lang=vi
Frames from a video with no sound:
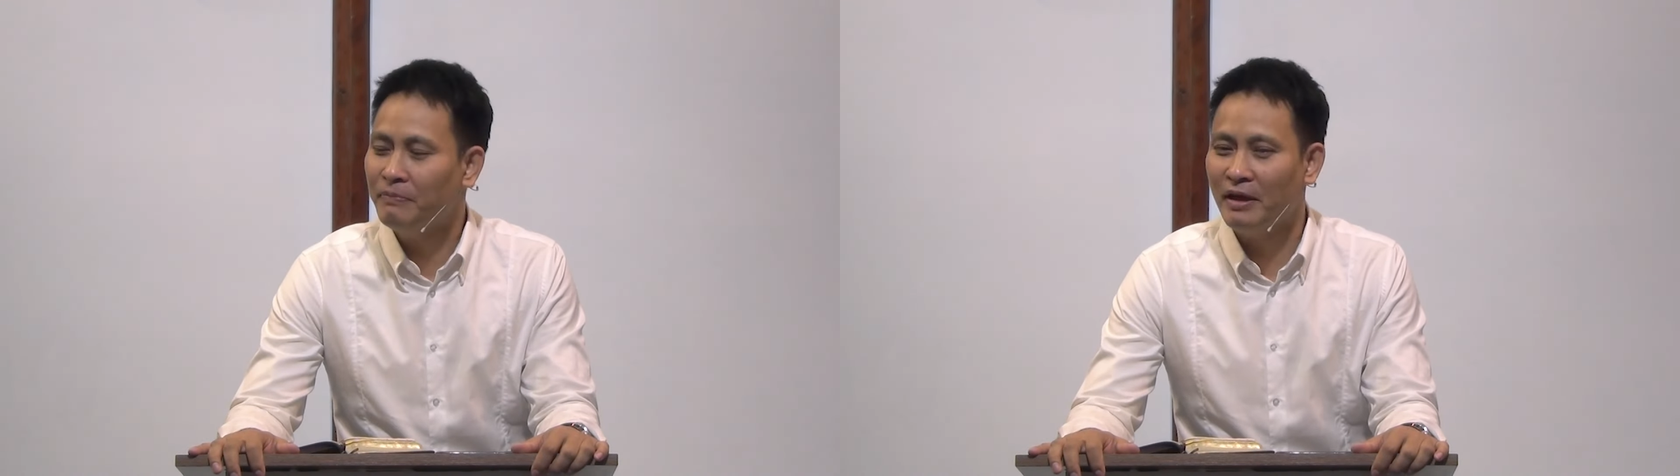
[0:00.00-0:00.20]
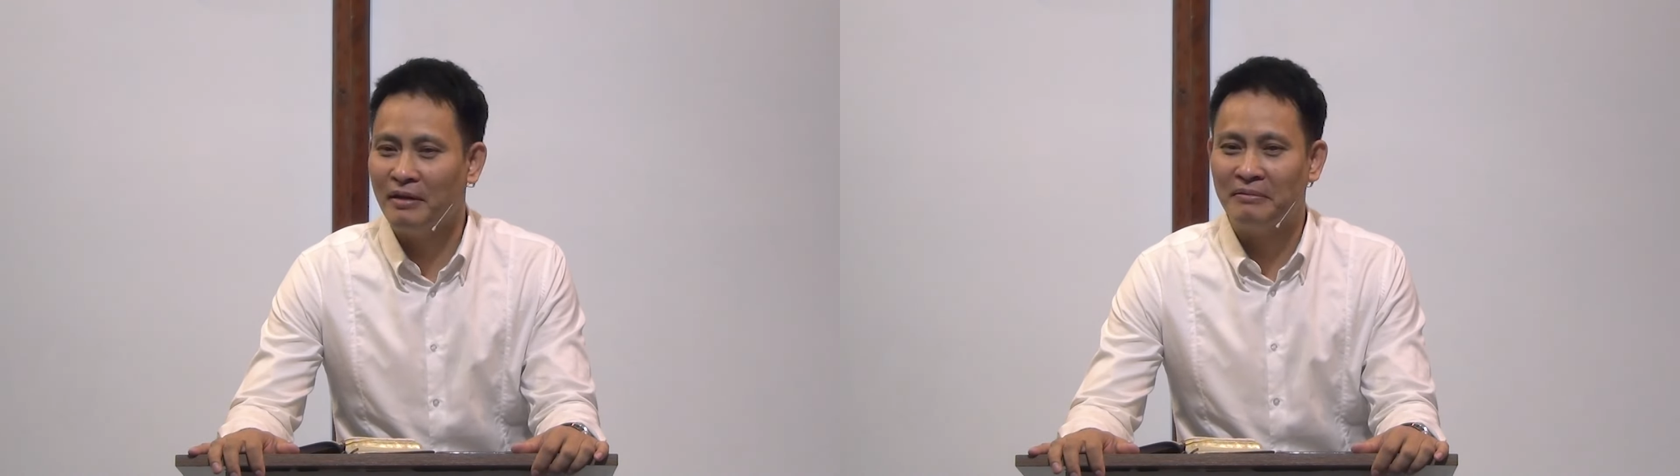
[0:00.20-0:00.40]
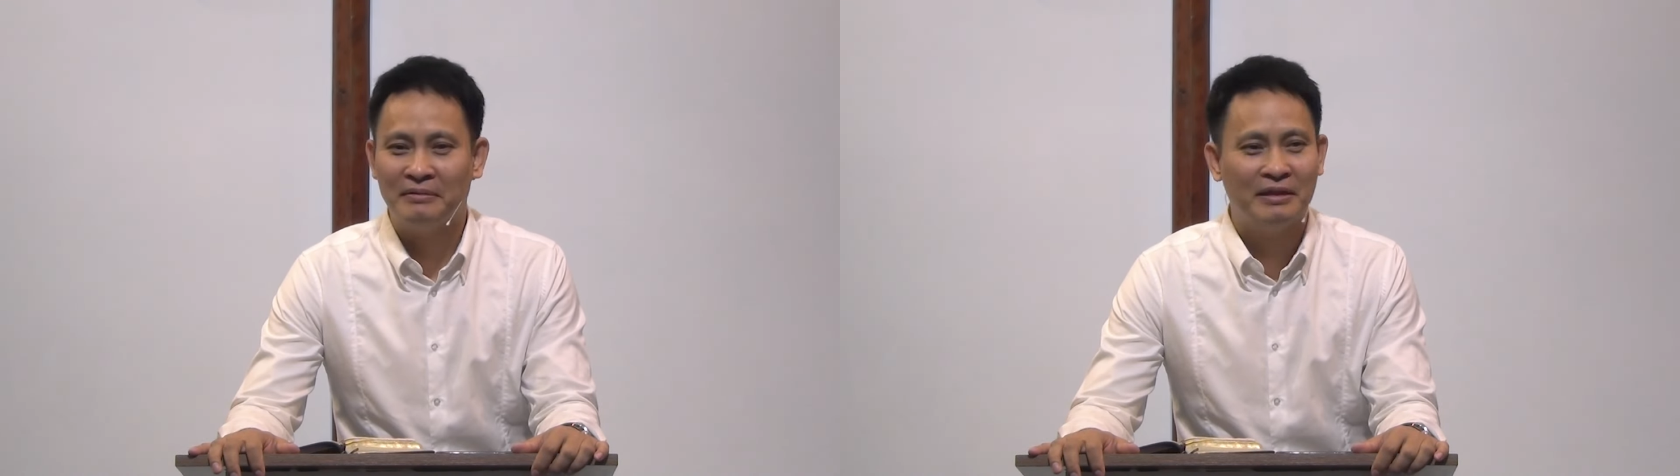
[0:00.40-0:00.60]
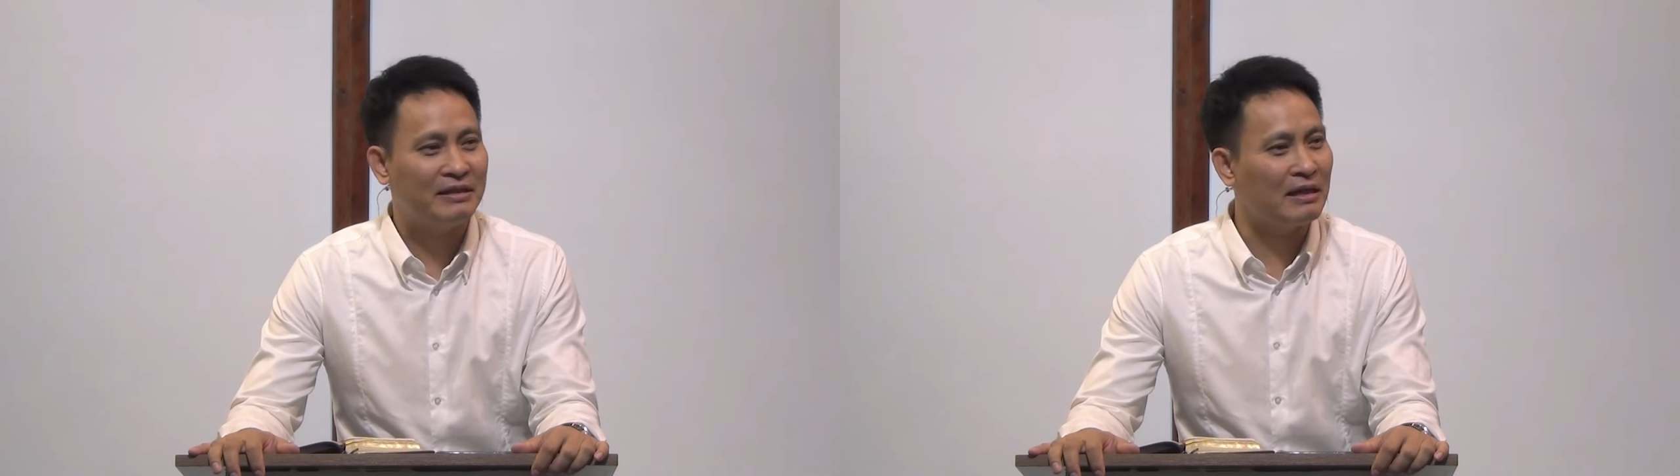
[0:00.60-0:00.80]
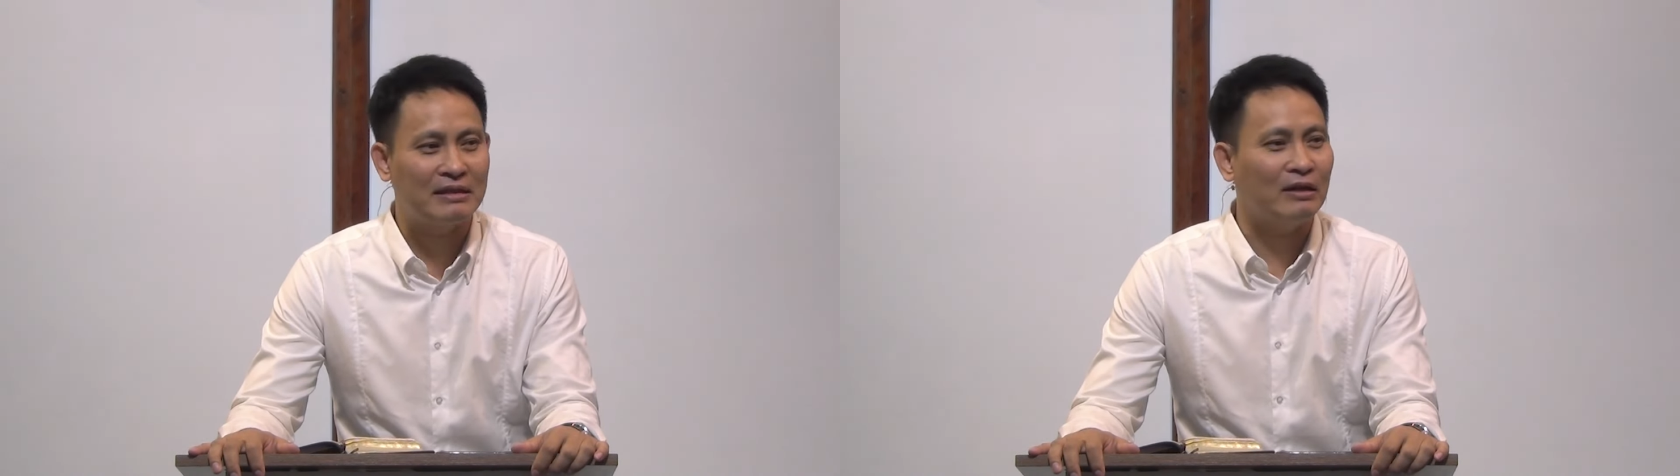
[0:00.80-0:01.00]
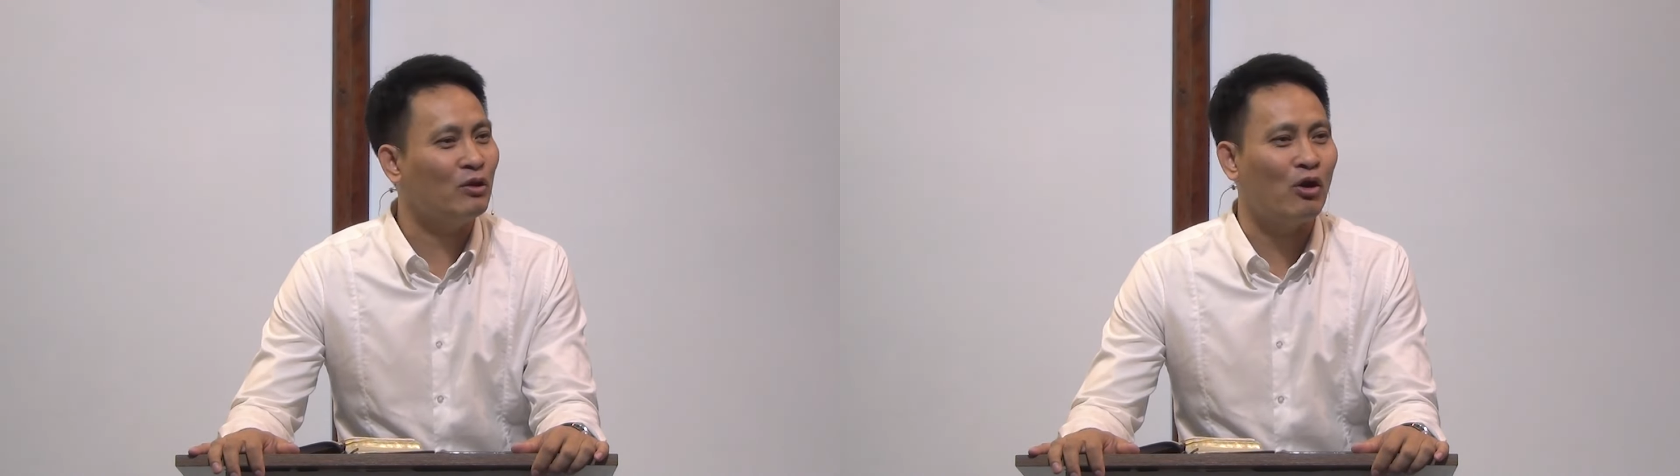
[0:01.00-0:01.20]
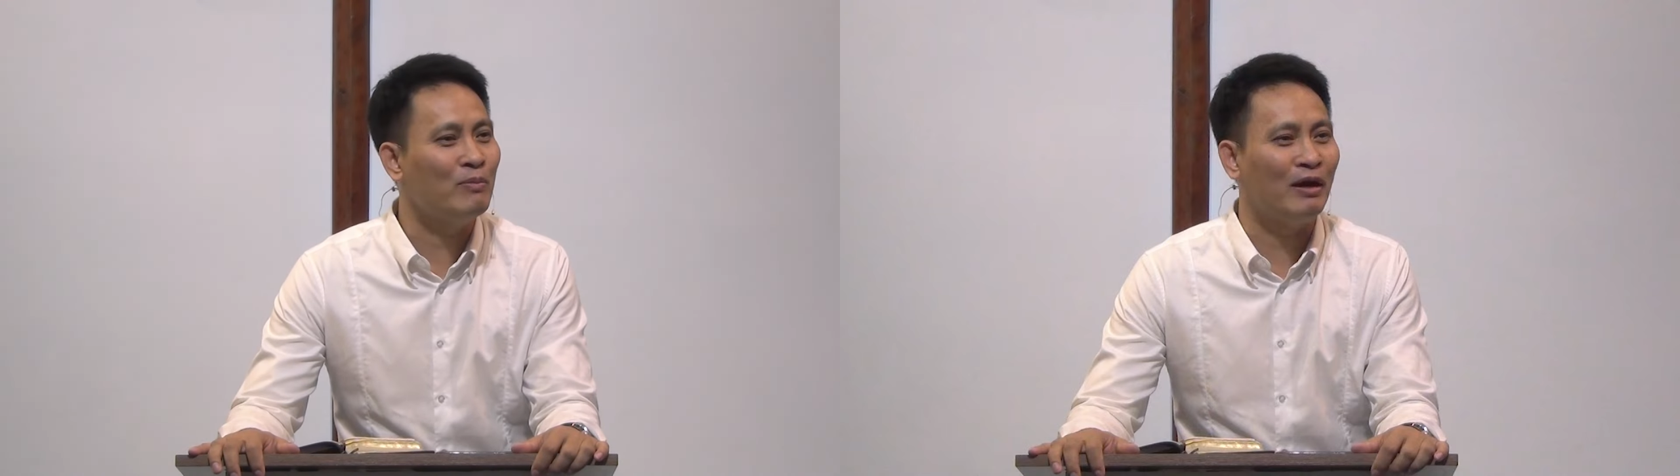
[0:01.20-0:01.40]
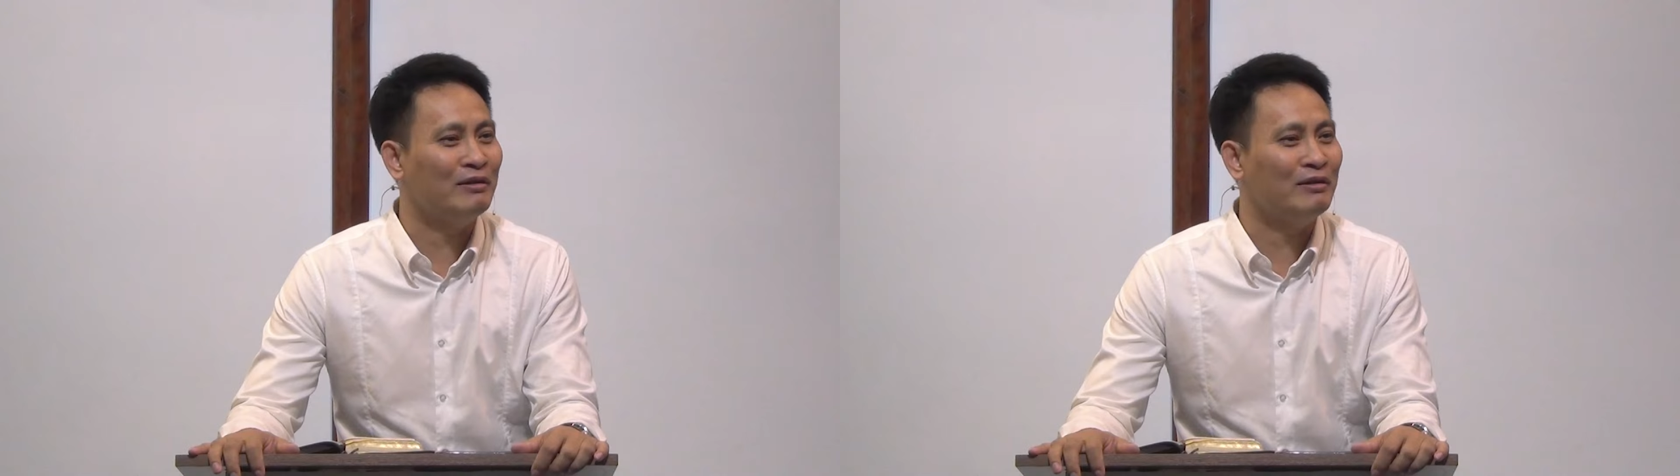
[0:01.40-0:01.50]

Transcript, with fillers: có kiếm tiền thì chắc chắn